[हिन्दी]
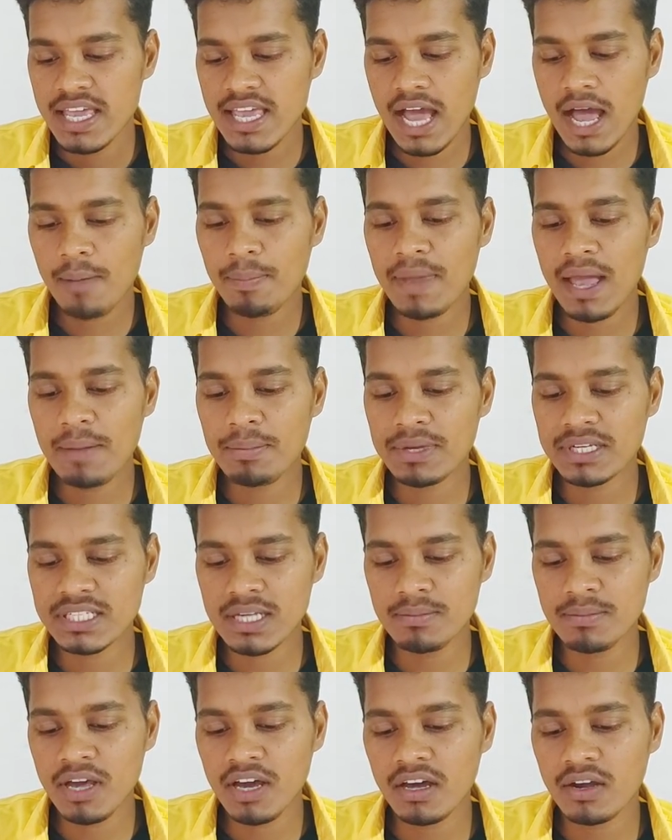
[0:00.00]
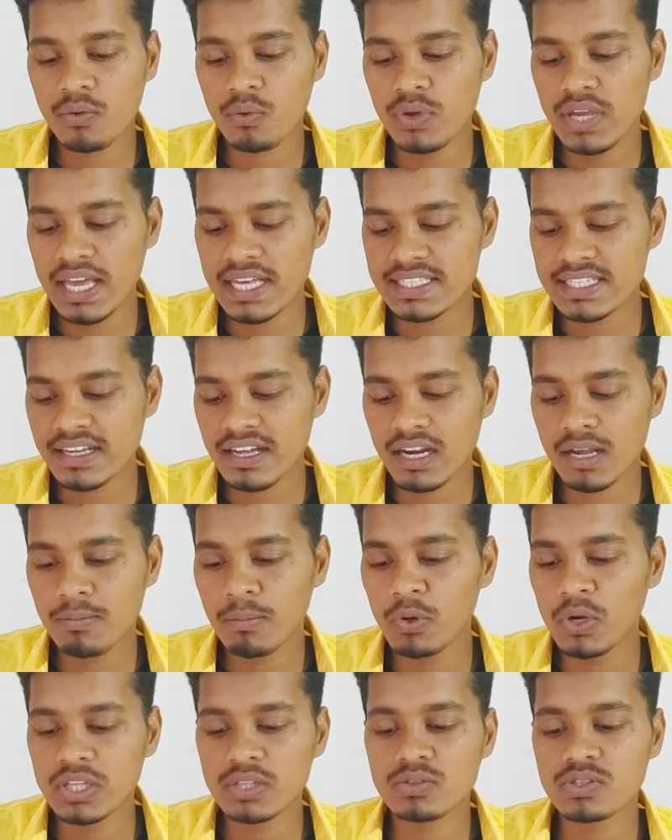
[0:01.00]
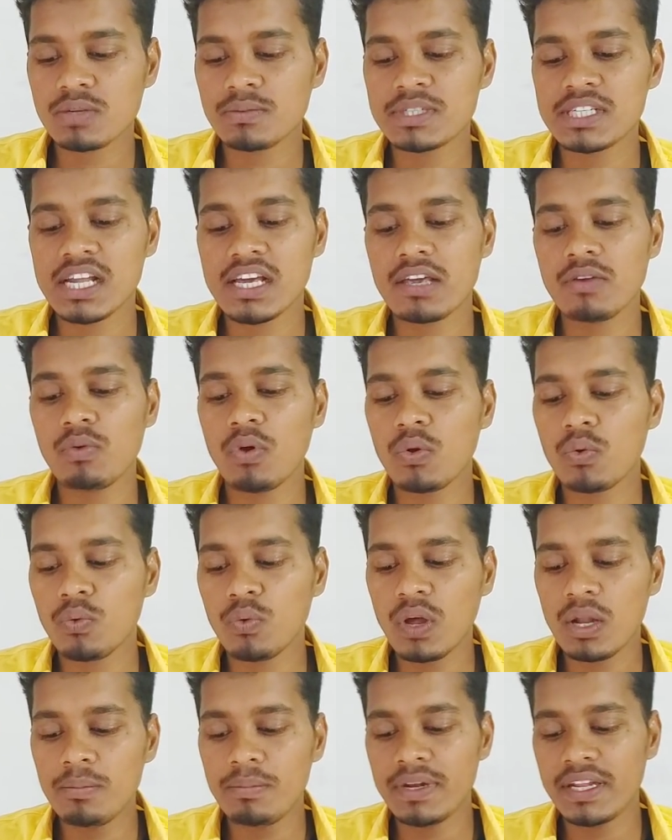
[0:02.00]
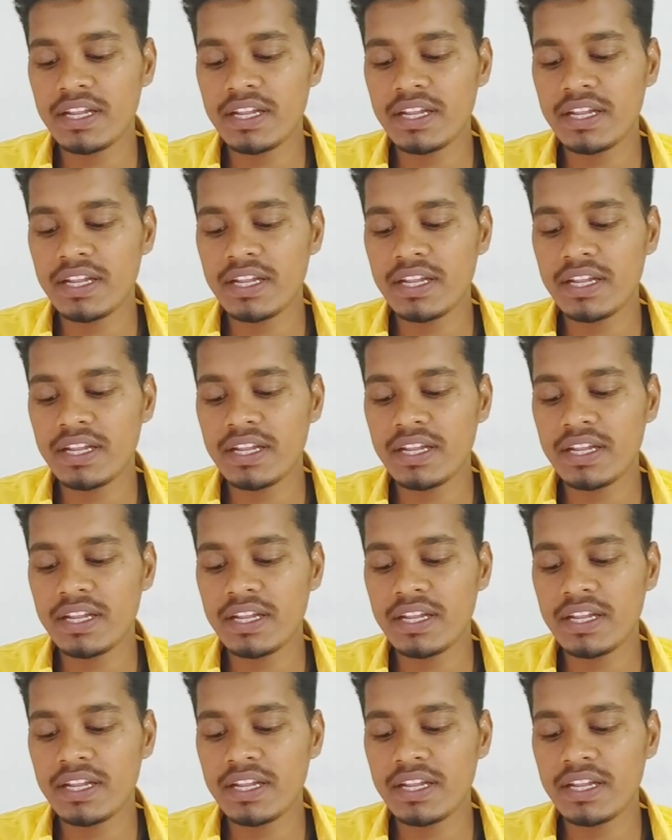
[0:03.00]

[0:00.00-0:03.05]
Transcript: यहाँ पे आपके सामने अगर कोई ऐसा करके बोले तो समझना कि वो गूगल